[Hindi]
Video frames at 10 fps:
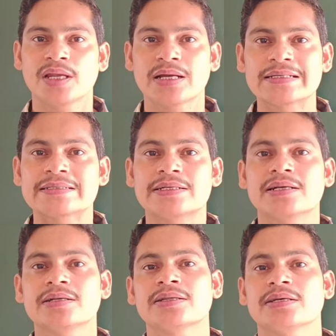
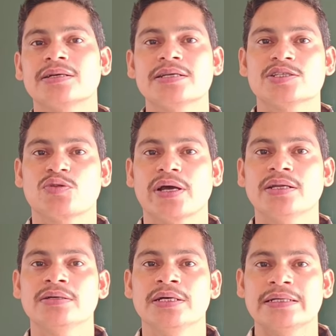कंसिडर अ थर्ड
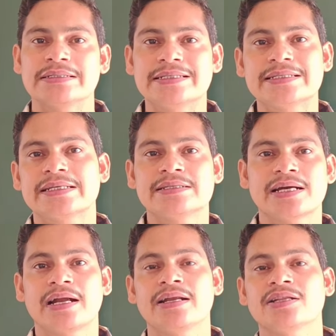स्क्वायर जिसकी
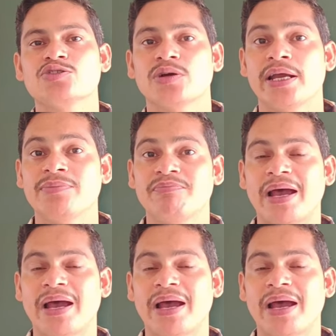साइड लेंथ जो है इन